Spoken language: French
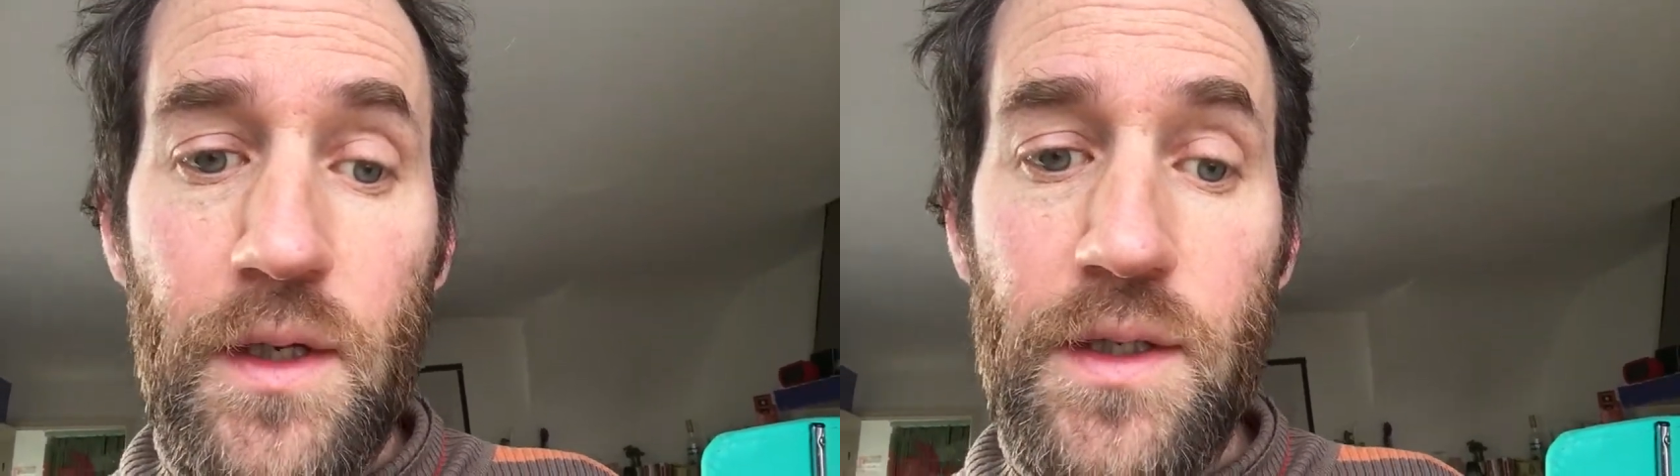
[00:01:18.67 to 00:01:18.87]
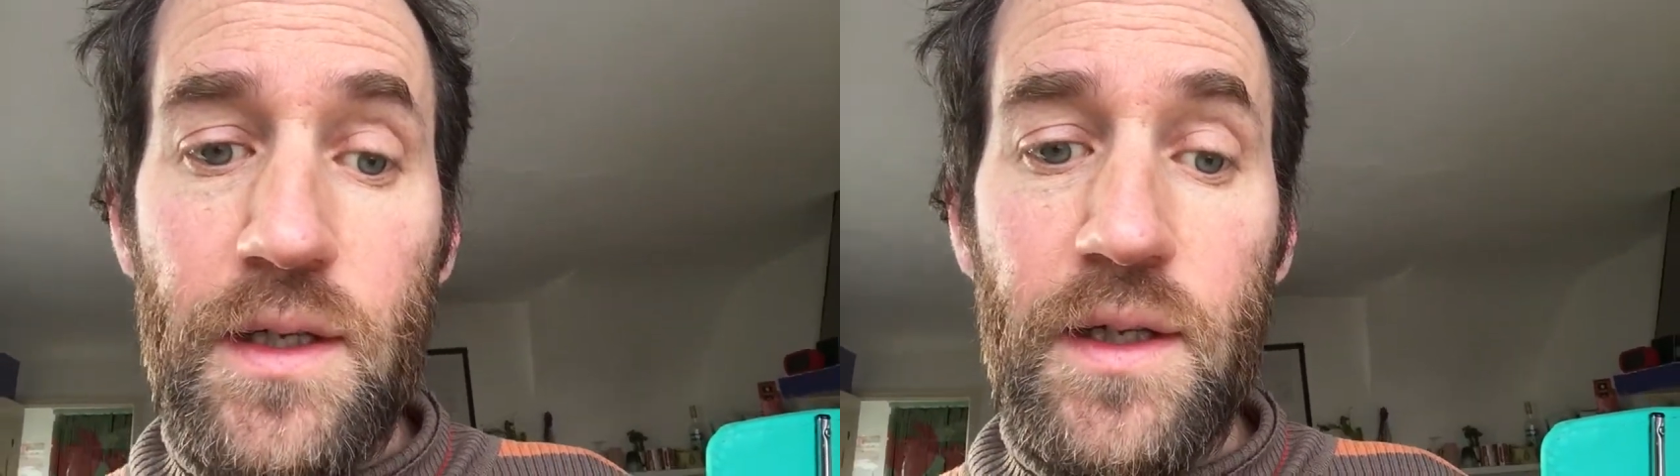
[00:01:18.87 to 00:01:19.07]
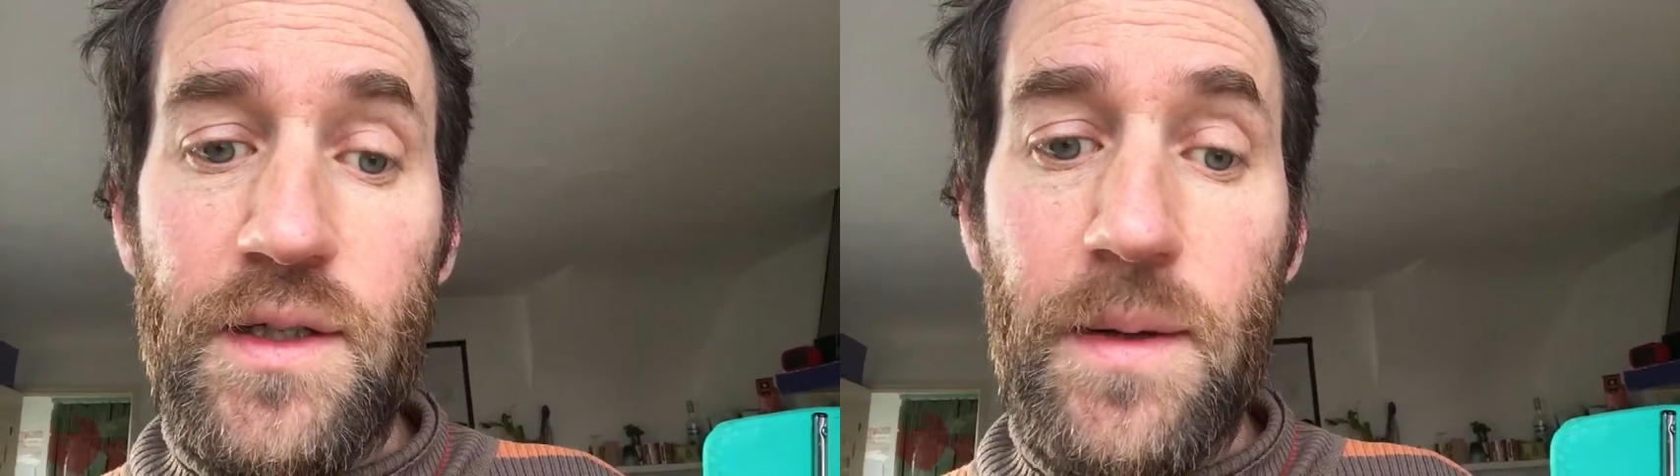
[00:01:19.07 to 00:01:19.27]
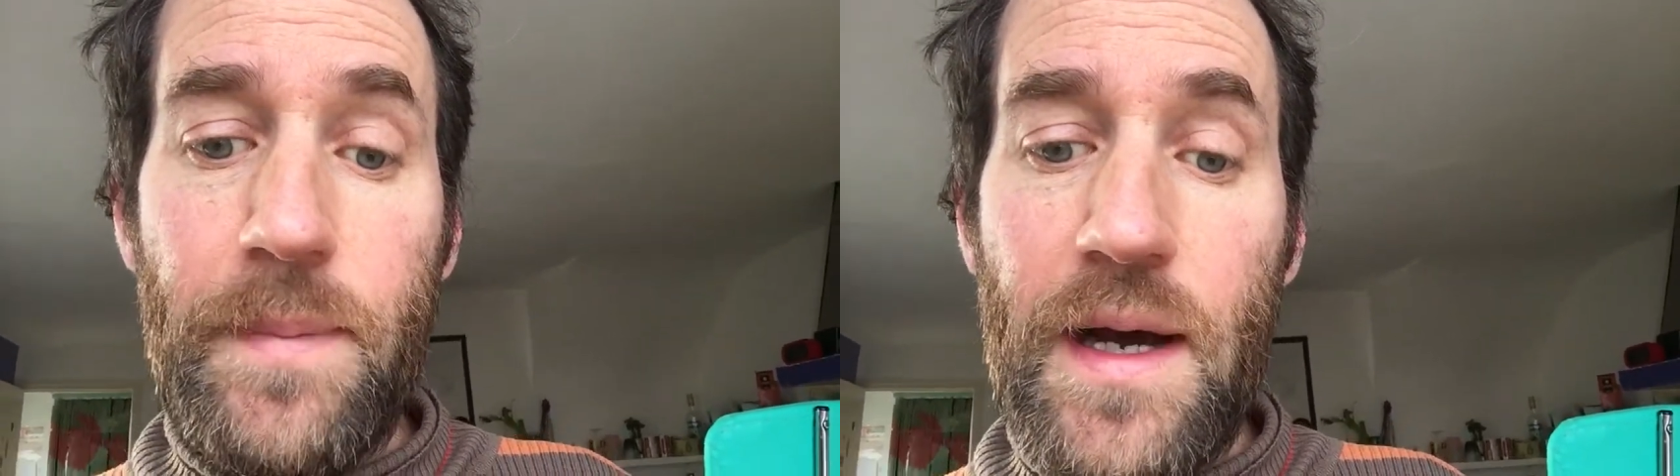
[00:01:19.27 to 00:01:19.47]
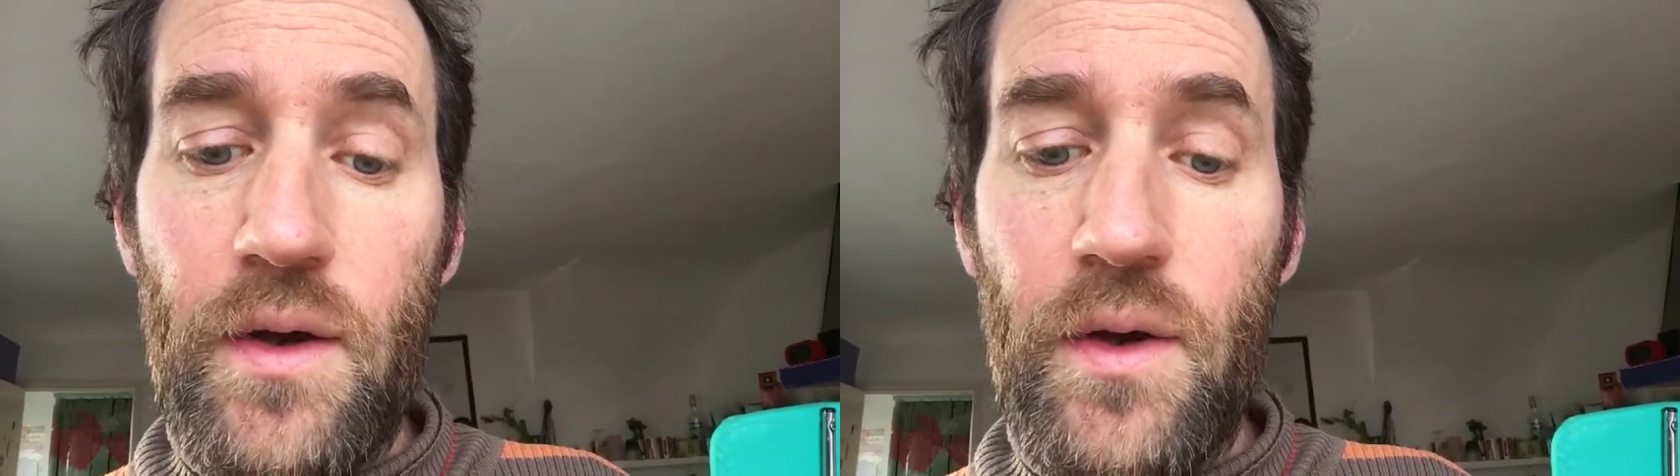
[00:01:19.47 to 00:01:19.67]
C'est-à-dire, c'est
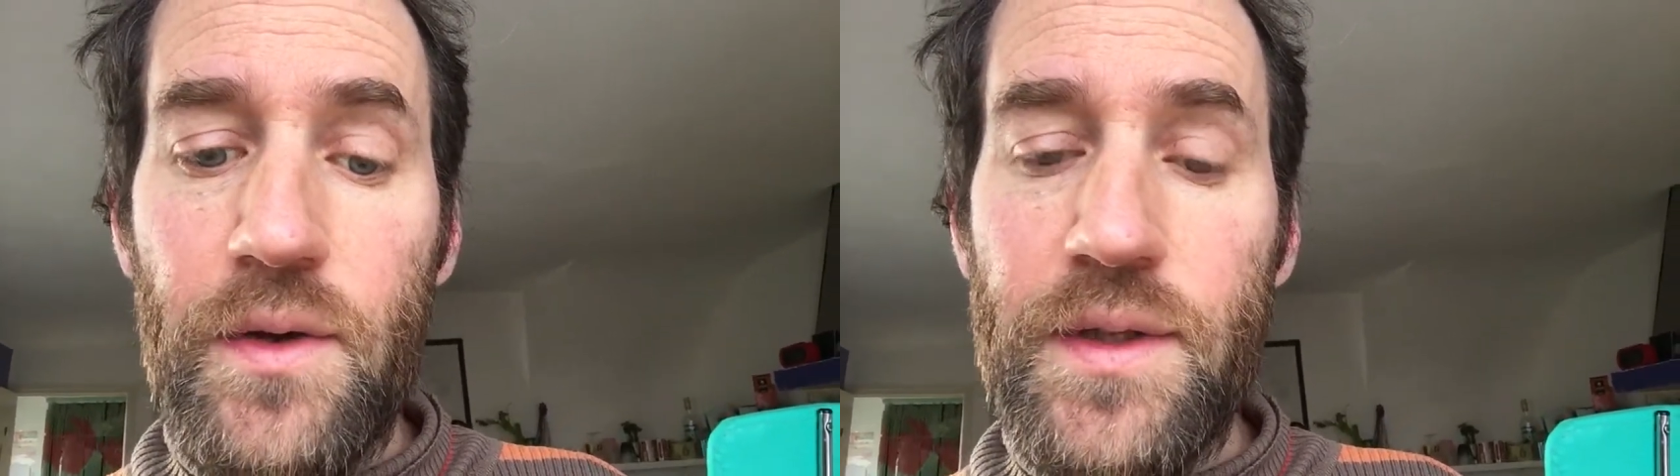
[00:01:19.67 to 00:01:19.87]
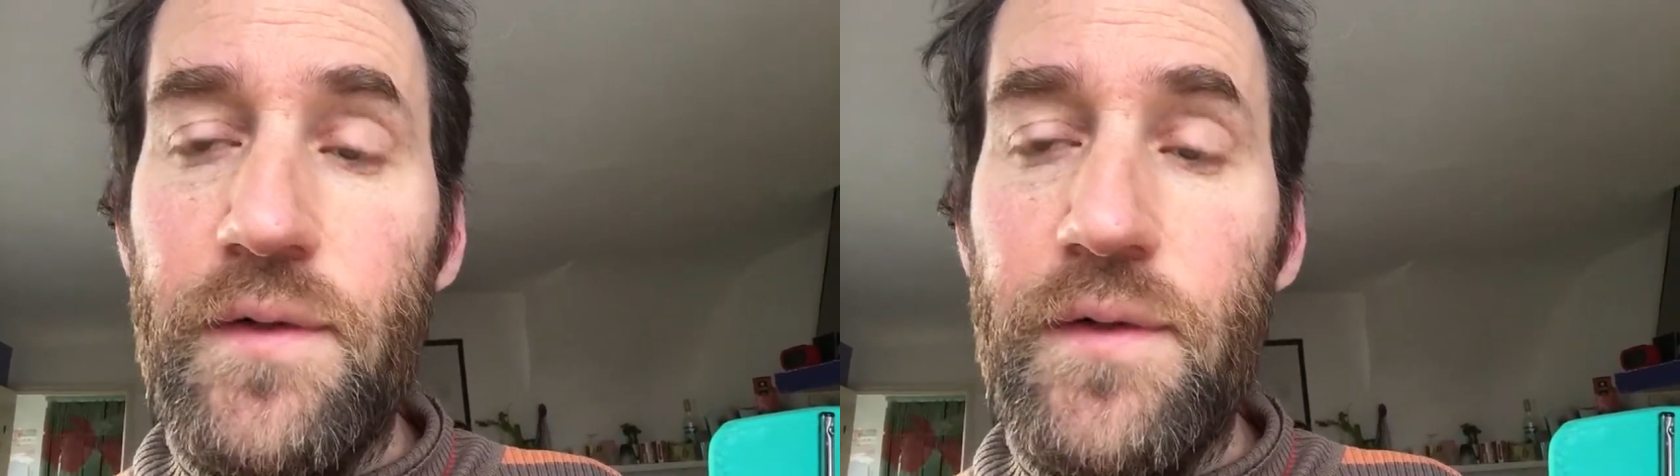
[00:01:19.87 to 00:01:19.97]
pas euh,